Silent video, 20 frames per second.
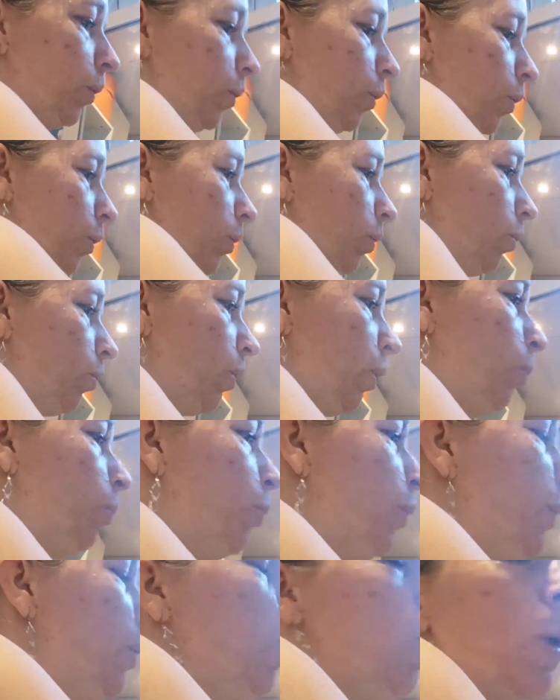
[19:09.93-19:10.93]
Bonjour. En
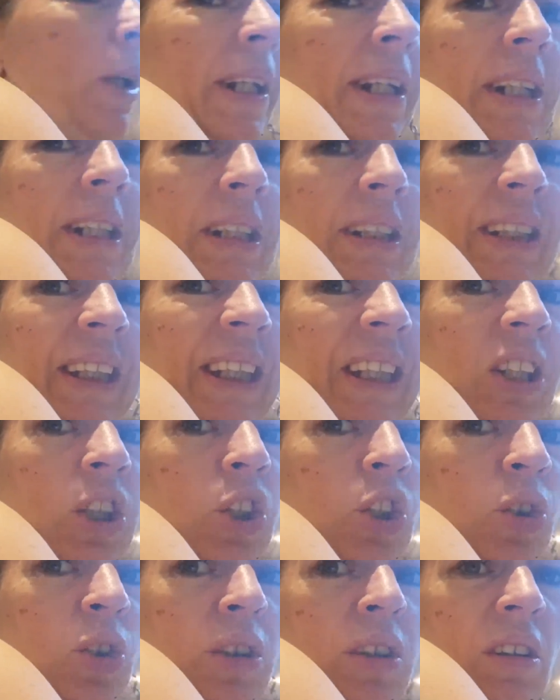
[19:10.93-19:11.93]
plus, l'eau, elle est très
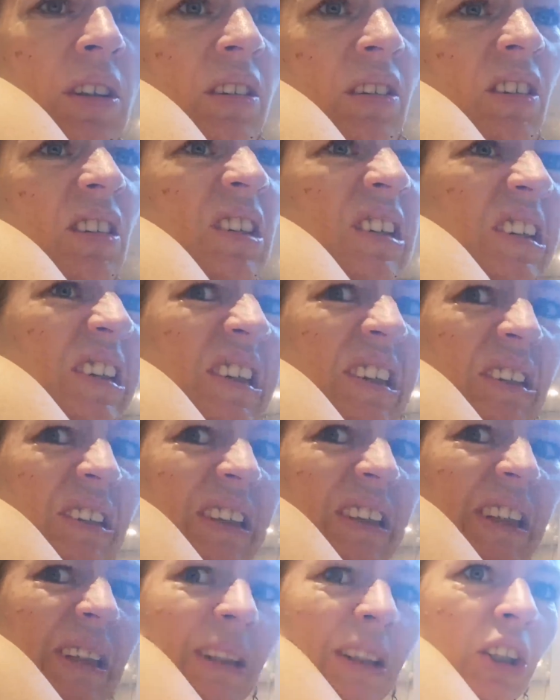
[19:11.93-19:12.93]
chaude. Là.
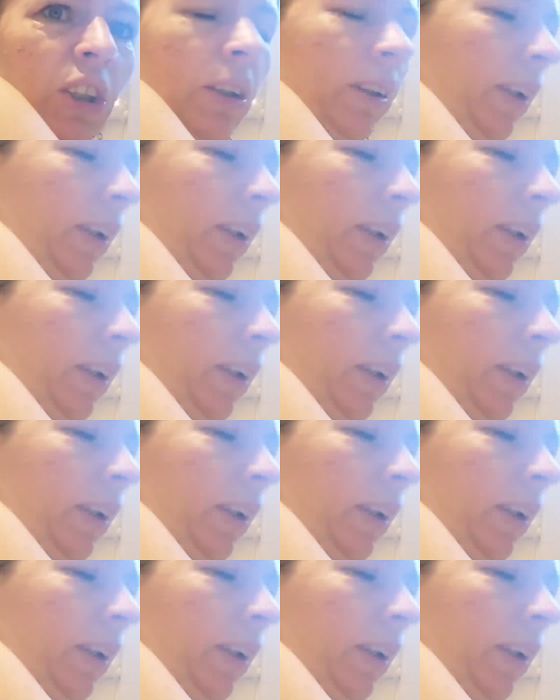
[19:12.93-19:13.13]
Donc, ça, je